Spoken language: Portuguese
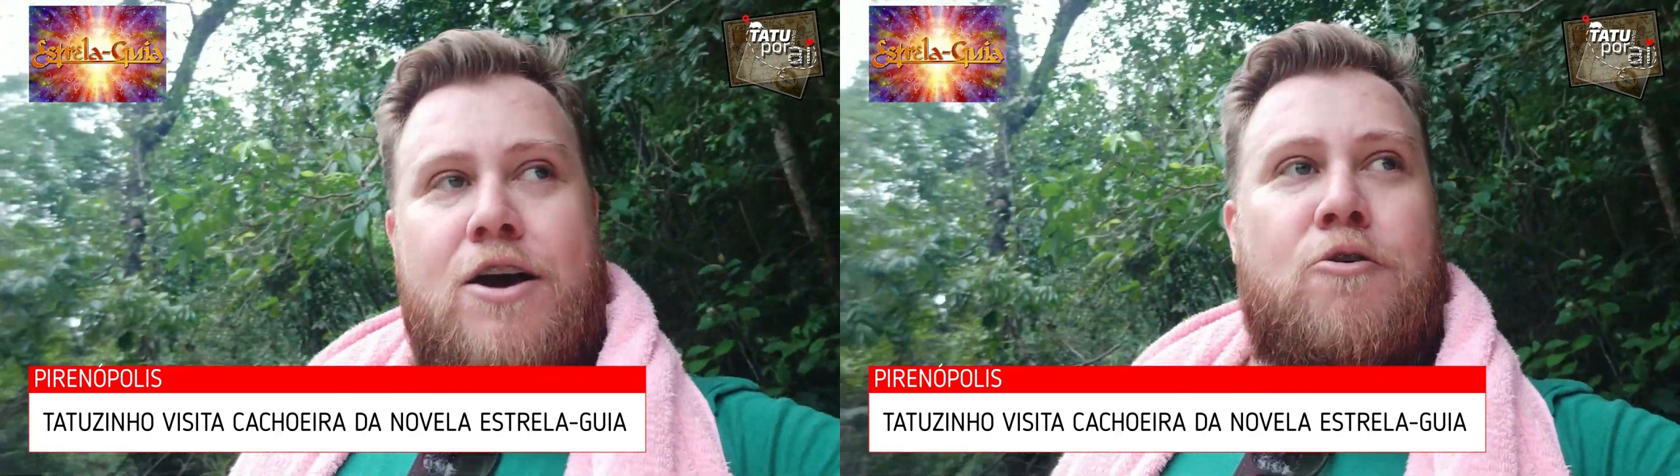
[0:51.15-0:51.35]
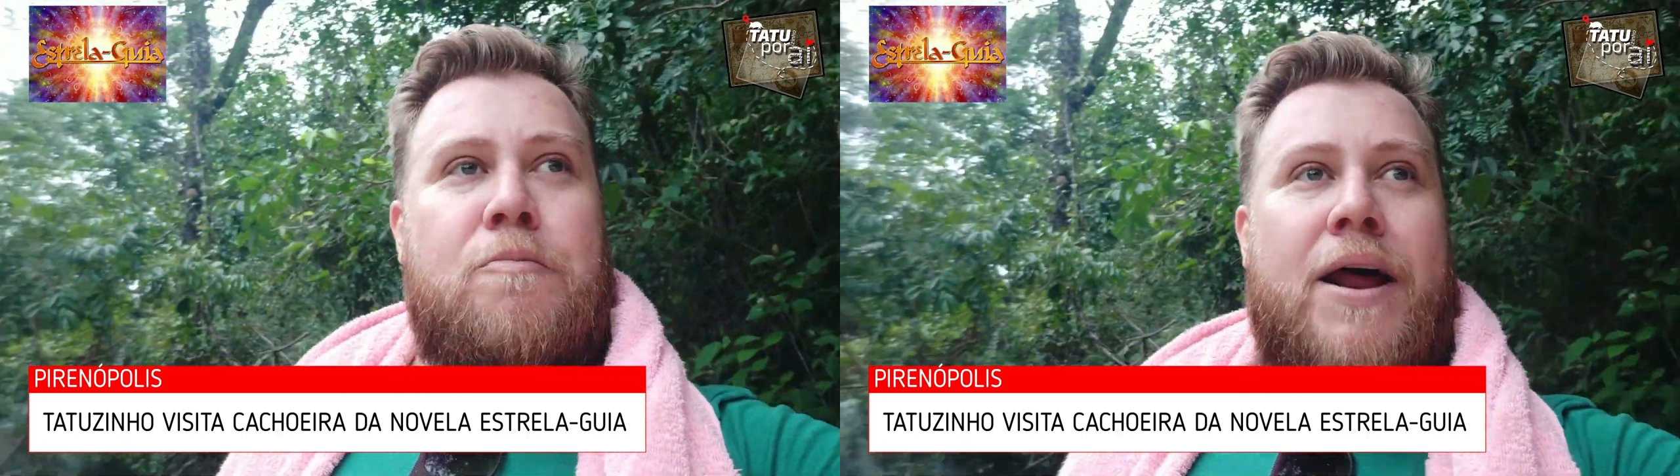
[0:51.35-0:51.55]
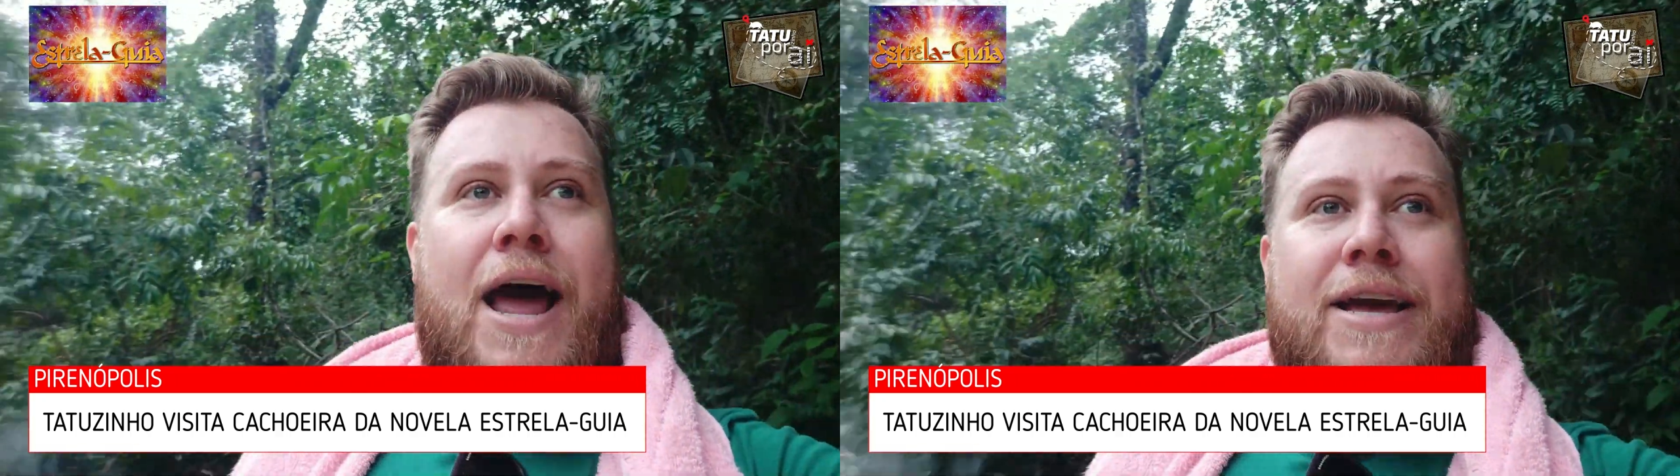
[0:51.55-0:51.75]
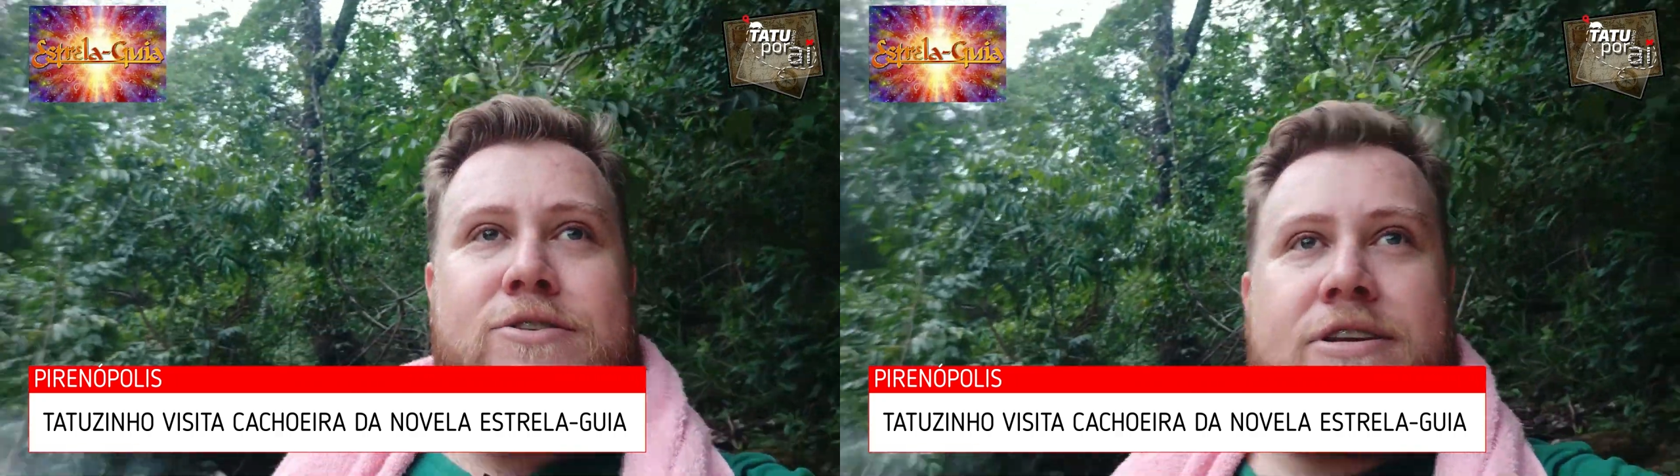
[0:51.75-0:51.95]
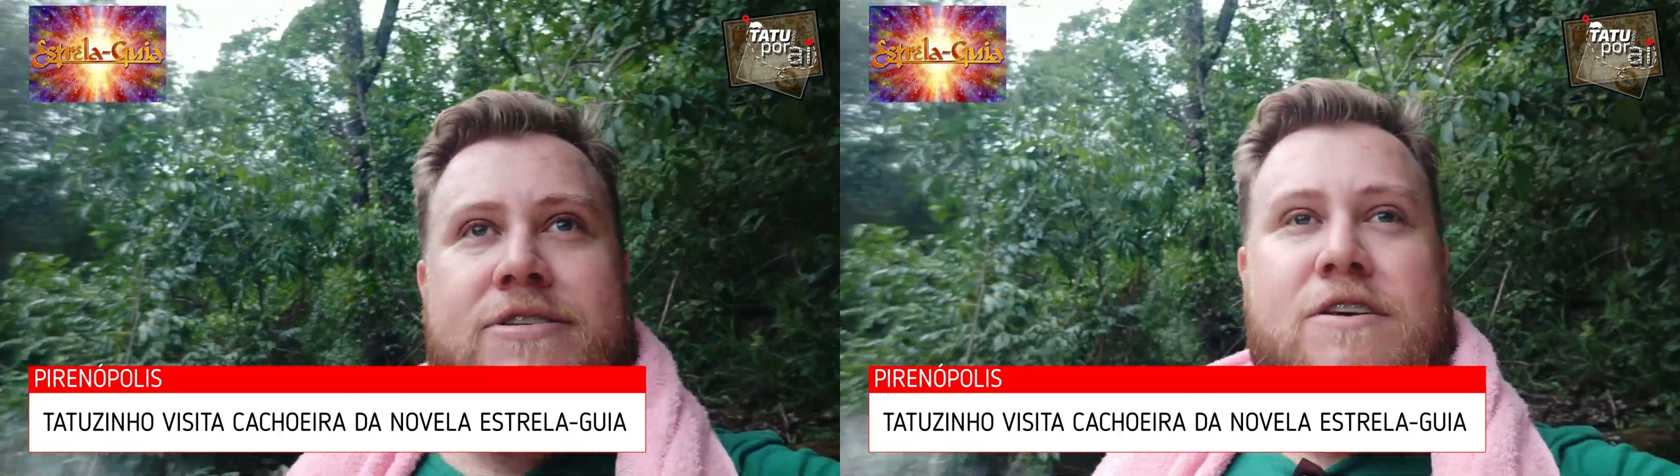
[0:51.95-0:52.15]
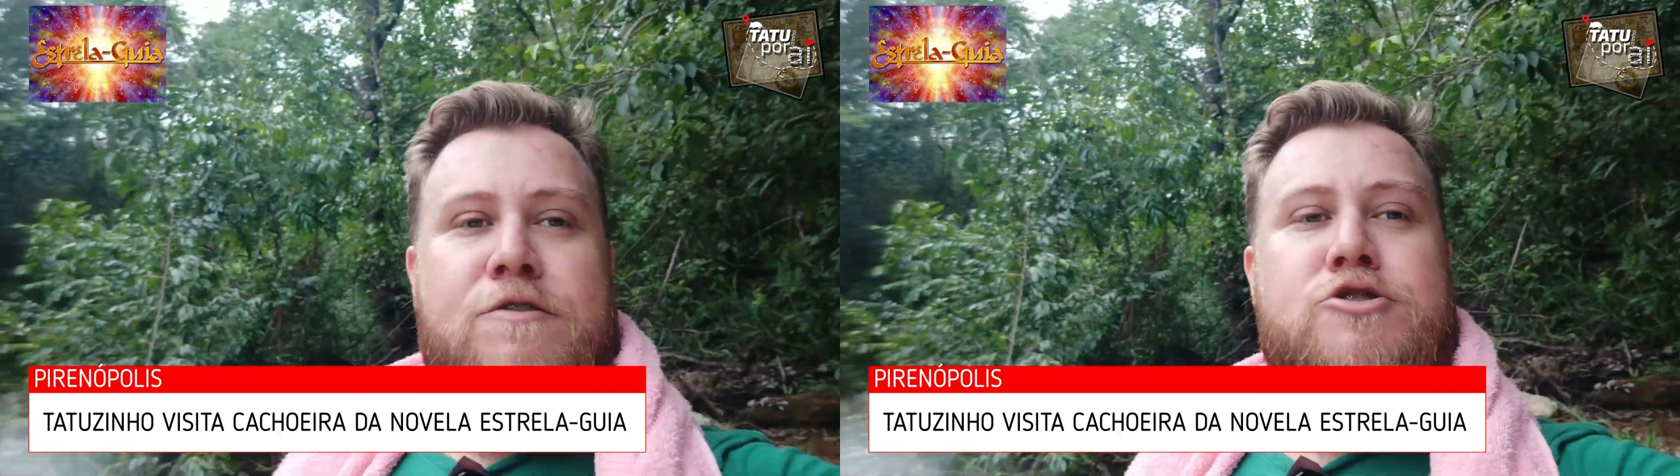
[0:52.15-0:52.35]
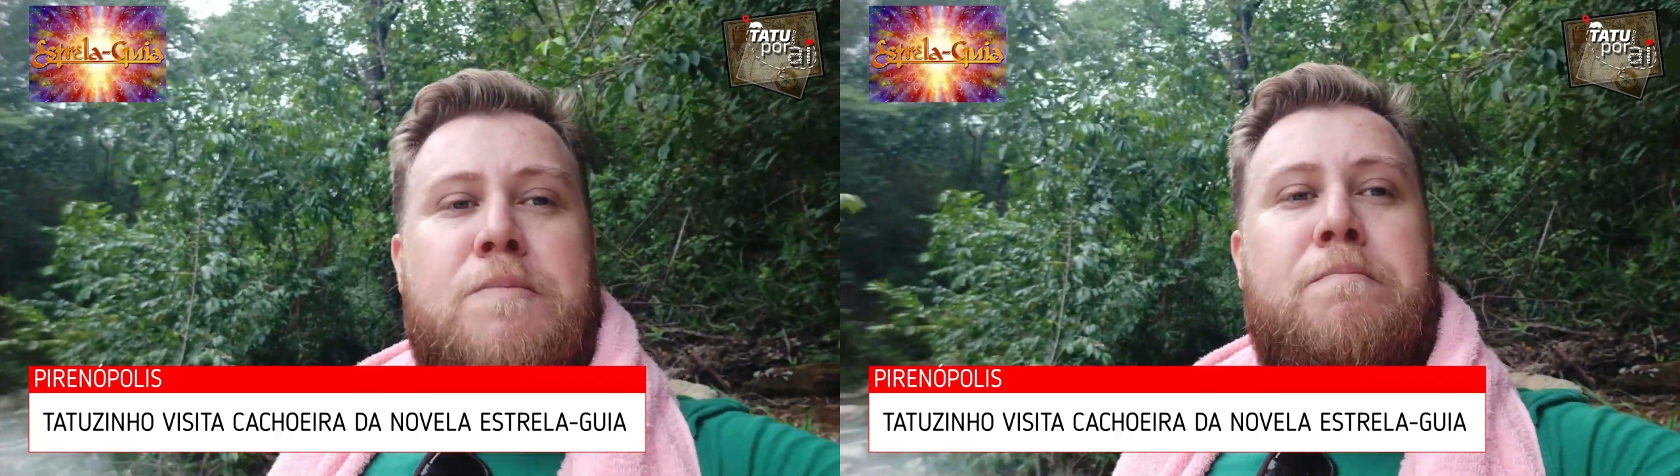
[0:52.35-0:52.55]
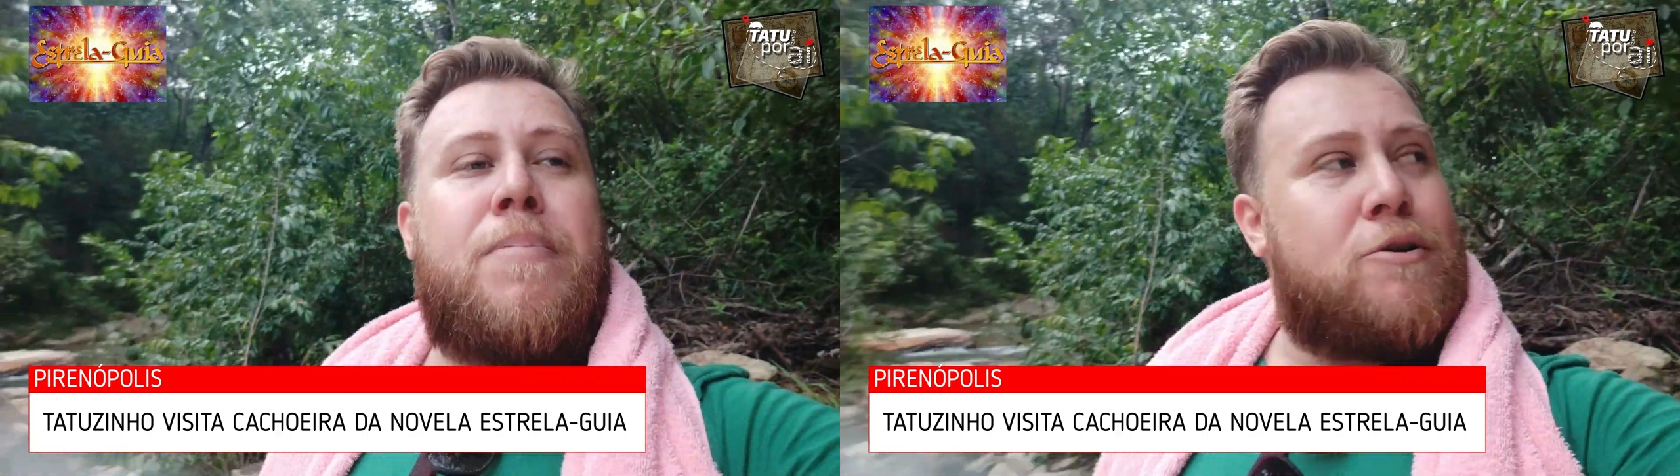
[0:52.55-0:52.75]
o paraíso que serviu de
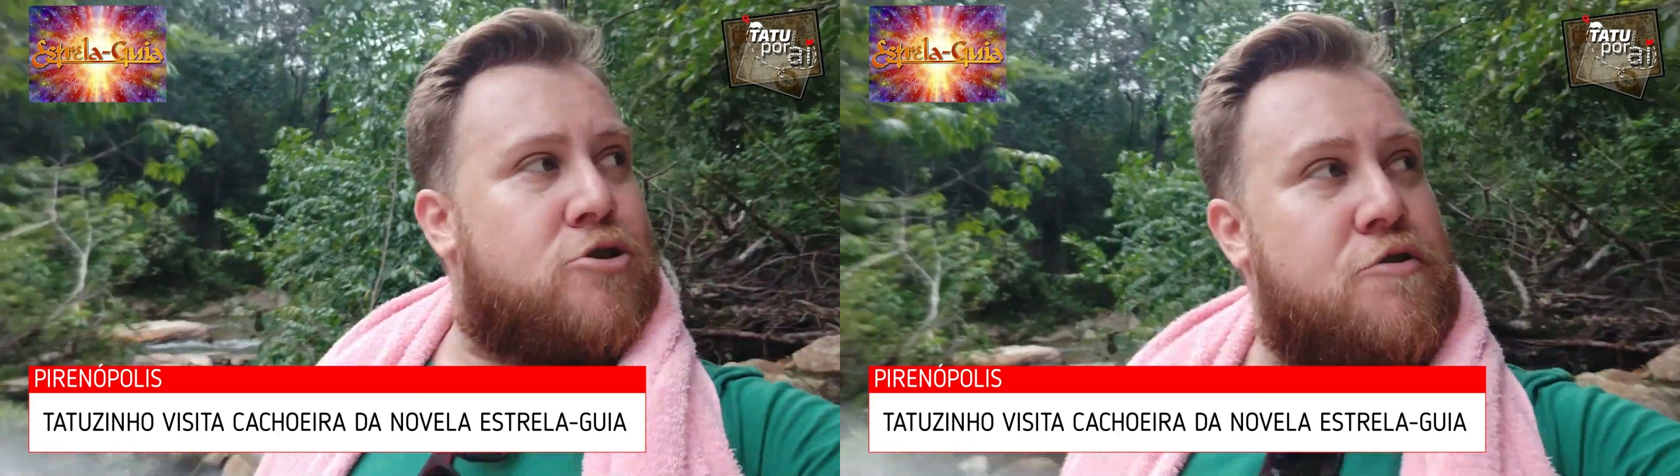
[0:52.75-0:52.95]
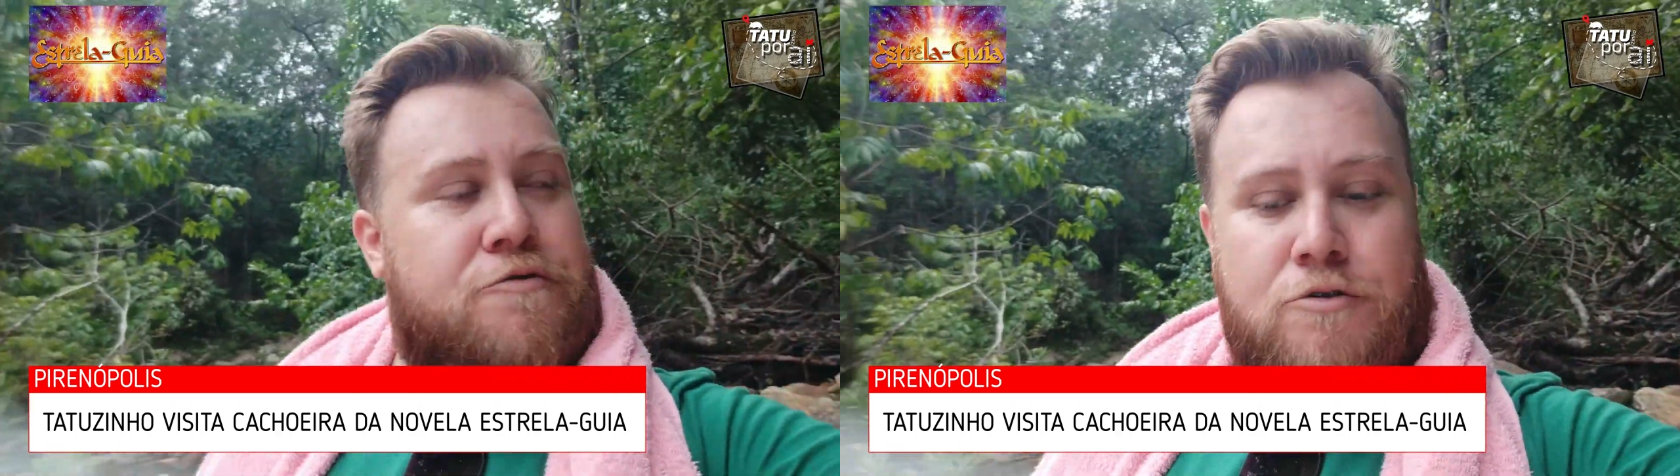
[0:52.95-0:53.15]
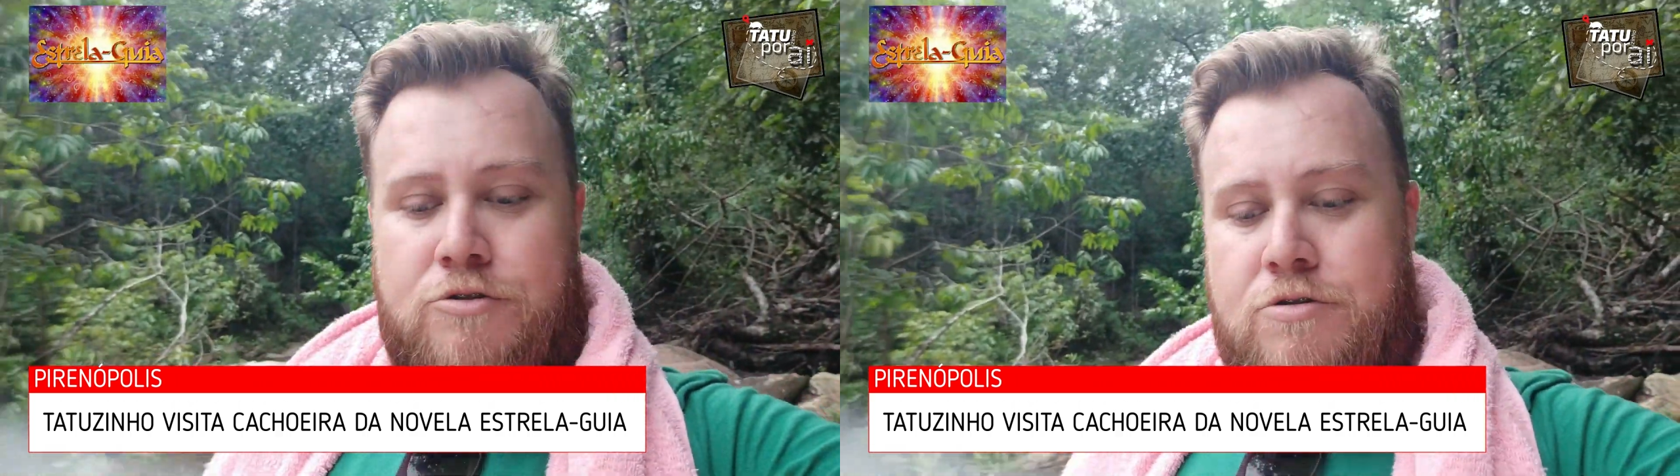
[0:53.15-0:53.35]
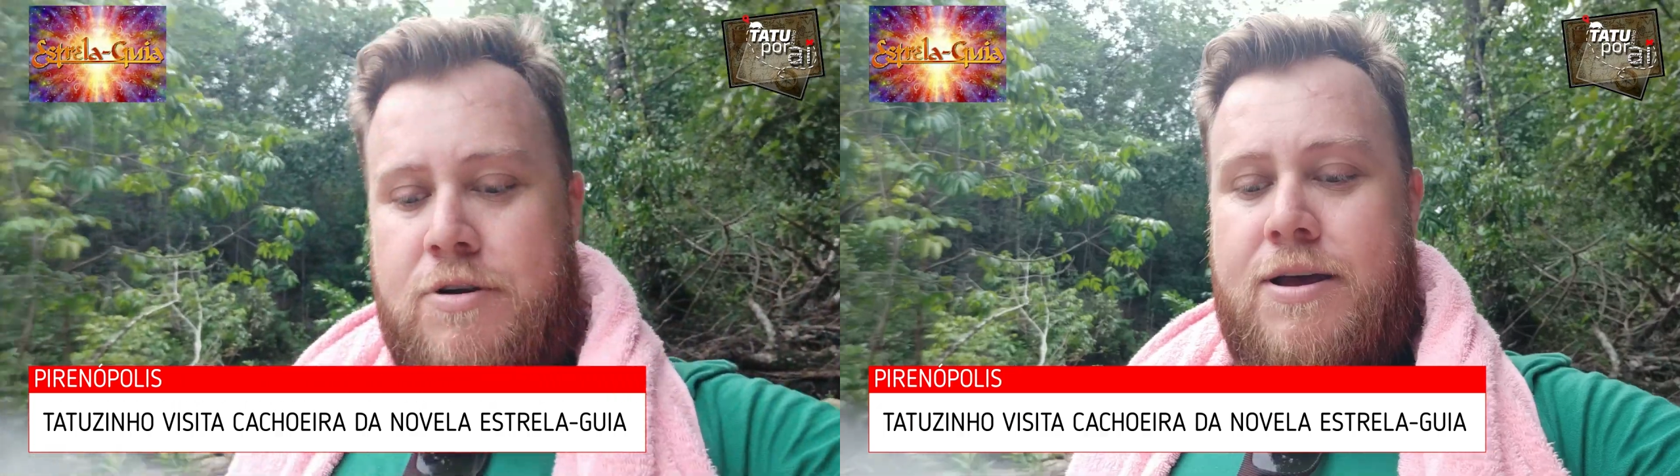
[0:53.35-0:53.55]
pano de fundo